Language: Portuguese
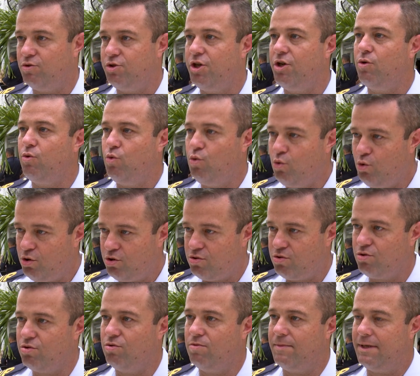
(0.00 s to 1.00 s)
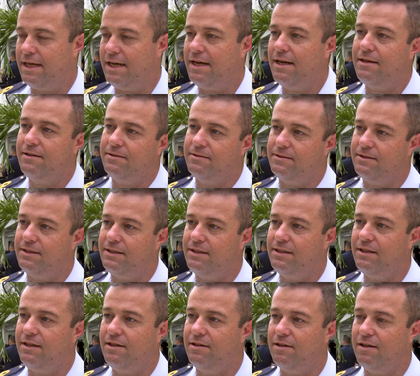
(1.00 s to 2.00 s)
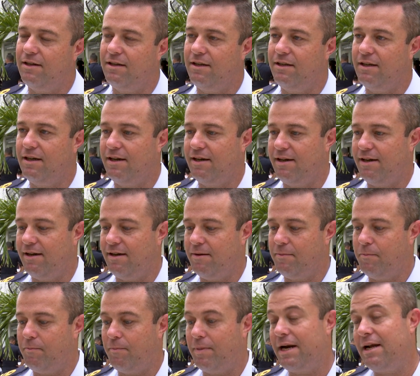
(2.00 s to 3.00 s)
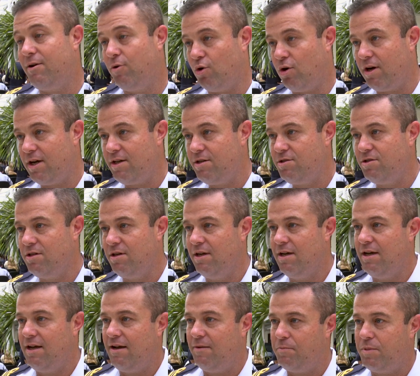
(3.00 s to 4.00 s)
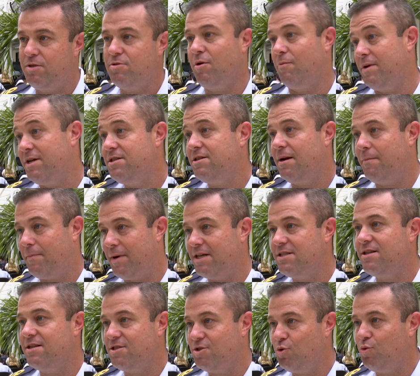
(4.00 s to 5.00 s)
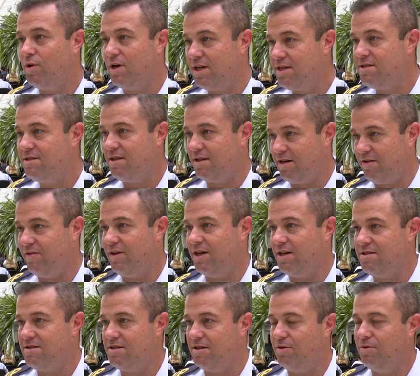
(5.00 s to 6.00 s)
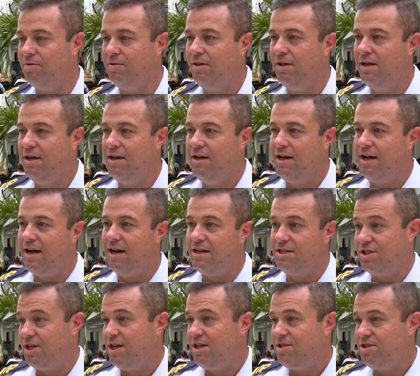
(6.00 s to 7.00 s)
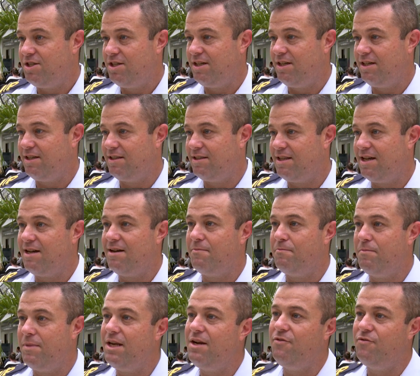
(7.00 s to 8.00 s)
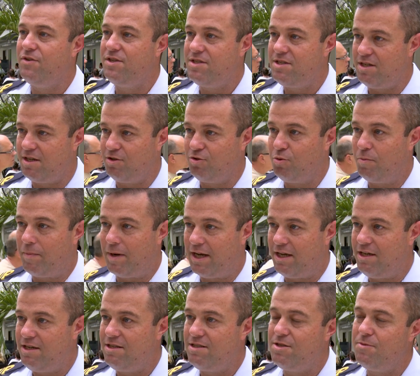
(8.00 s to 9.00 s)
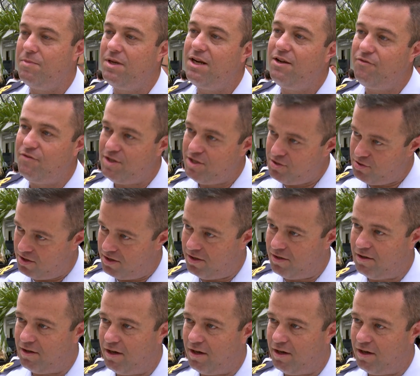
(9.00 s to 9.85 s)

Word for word: os recursos do mar, né, é, para nós, principalmente na parte da segurança da navegação, a gente está beneficiando o país e beneficiando